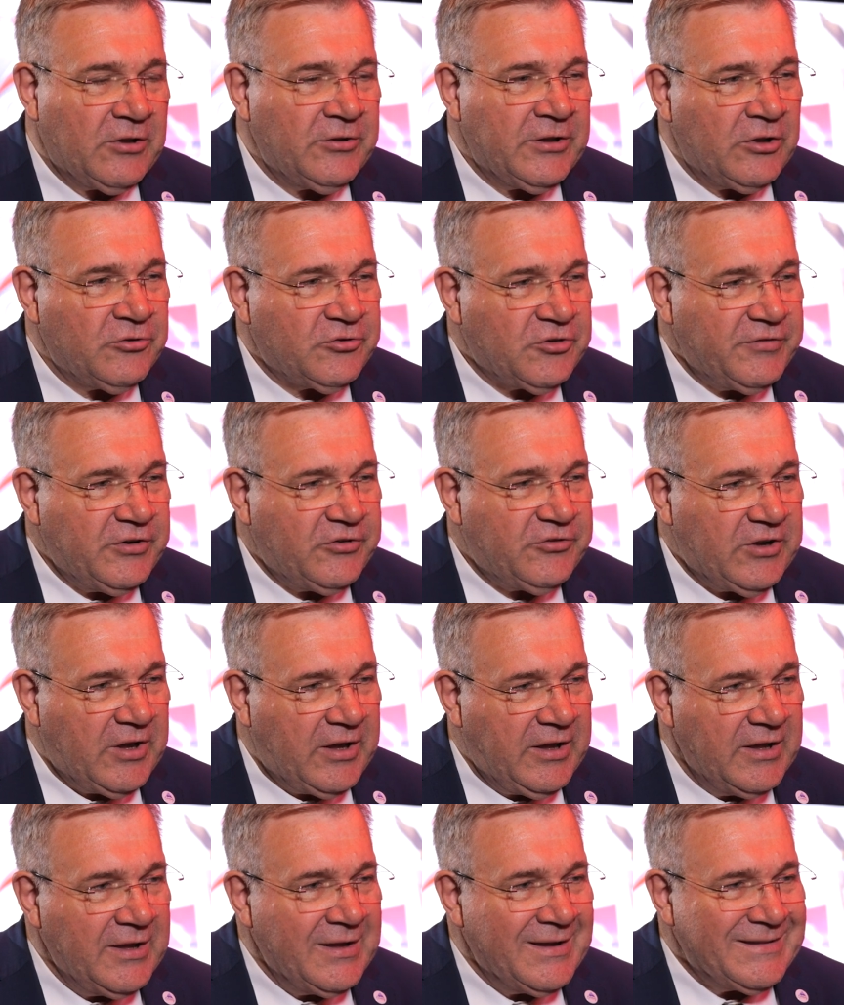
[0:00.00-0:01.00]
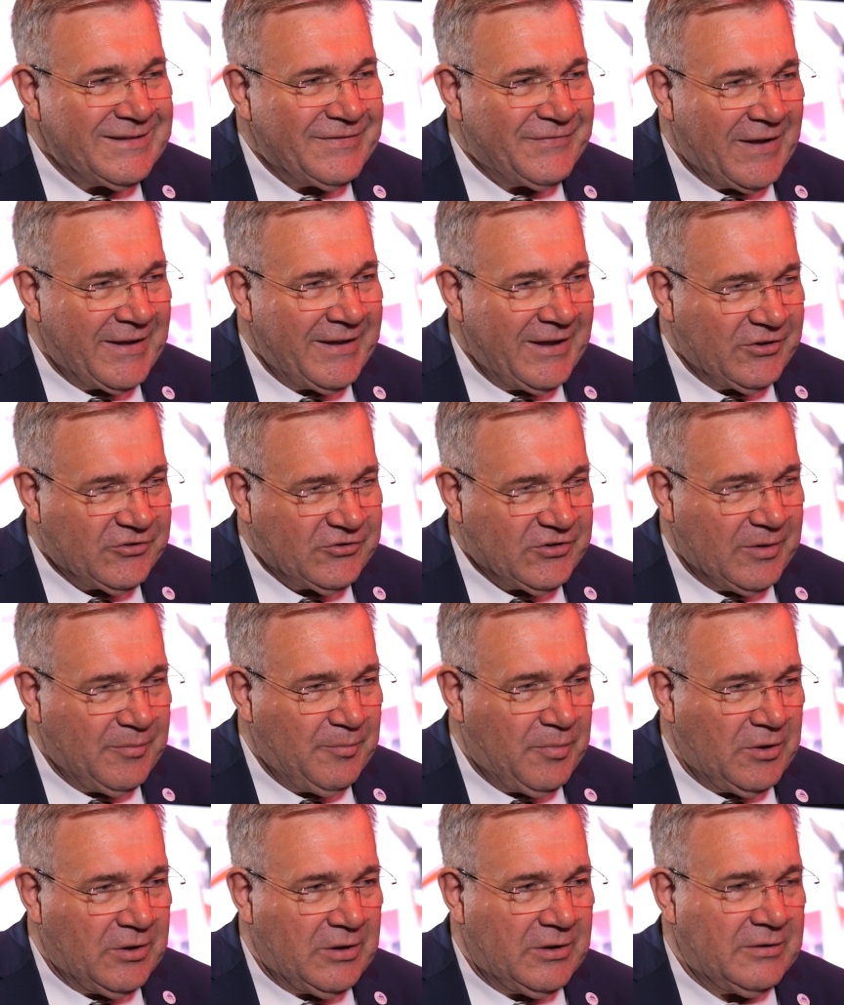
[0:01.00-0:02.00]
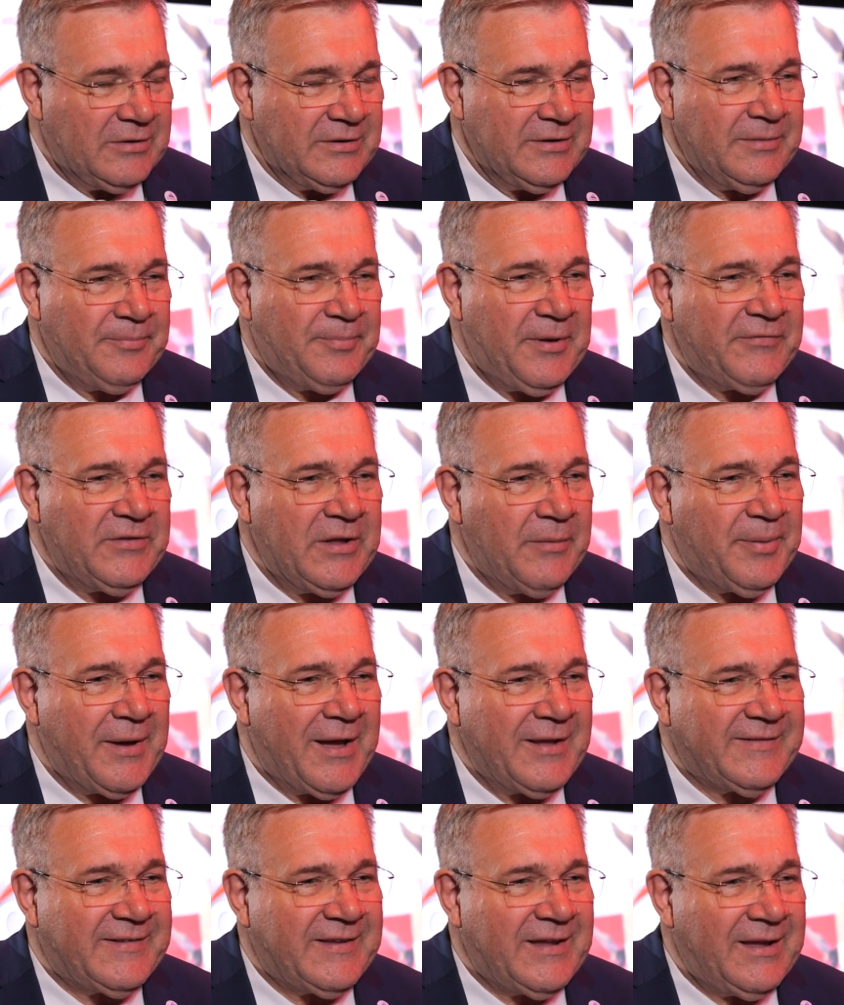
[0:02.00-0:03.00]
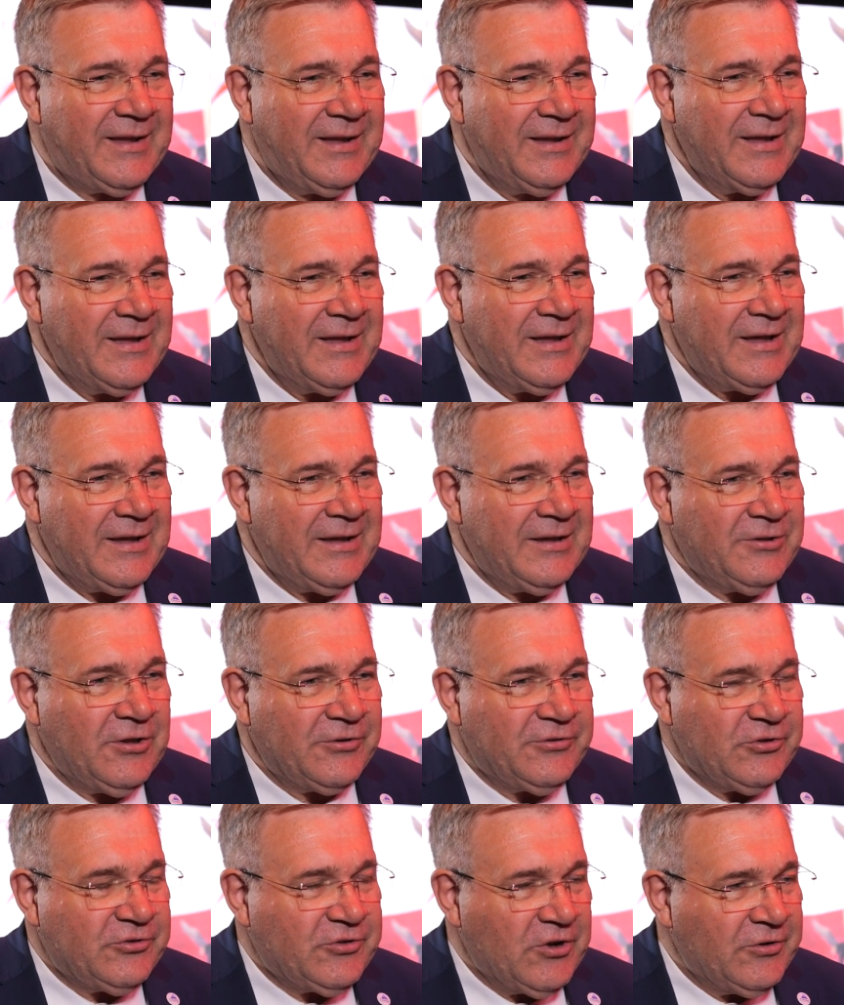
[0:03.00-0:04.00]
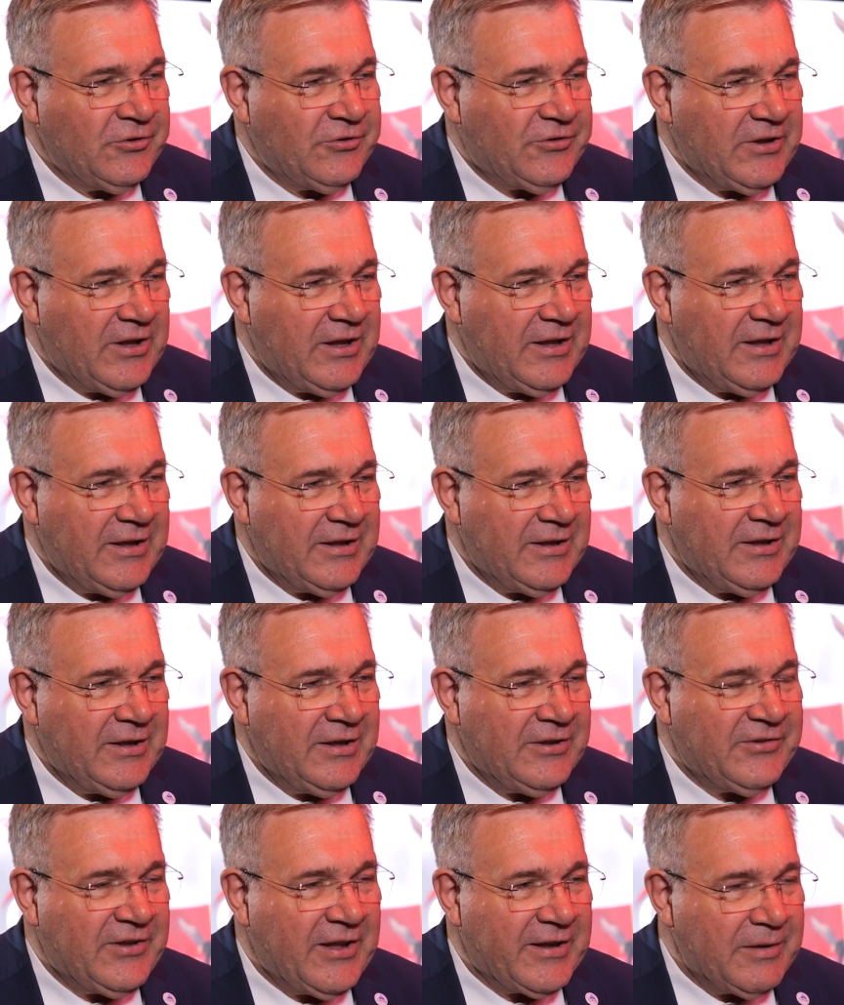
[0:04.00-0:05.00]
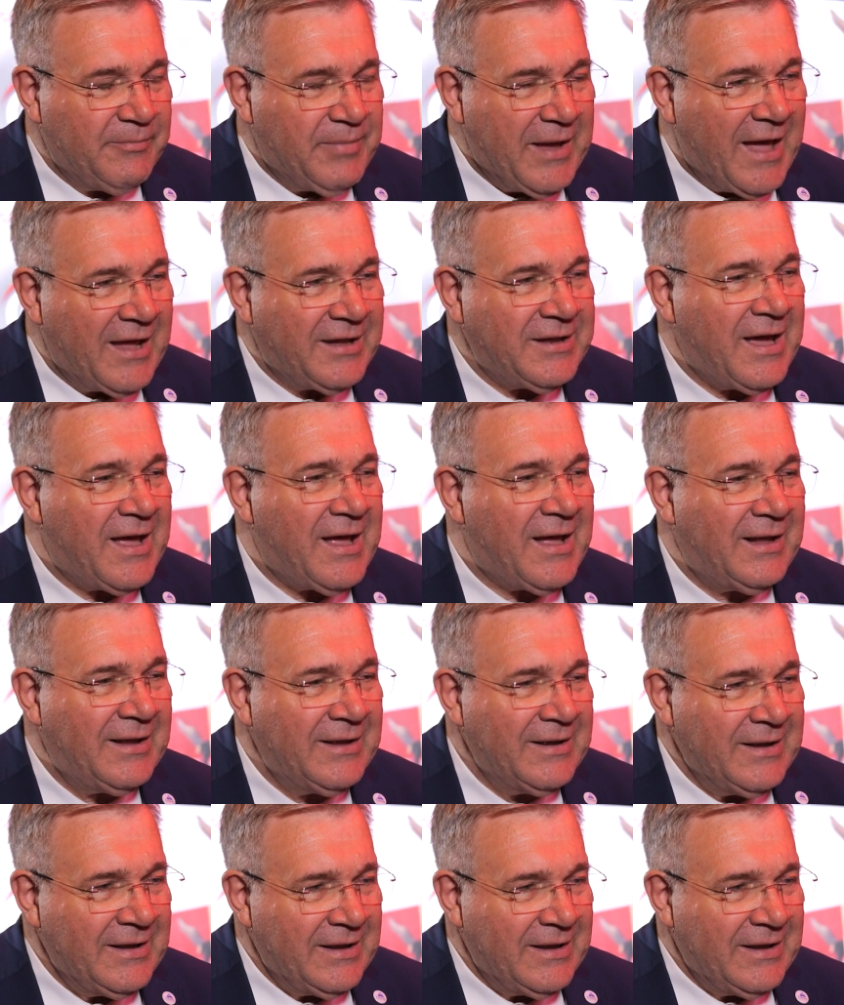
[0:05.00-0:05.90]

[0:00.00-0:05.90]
Ona oczywiście trwa jeszcze, bo e, pewne prace e, dotyczące e, zarybiania,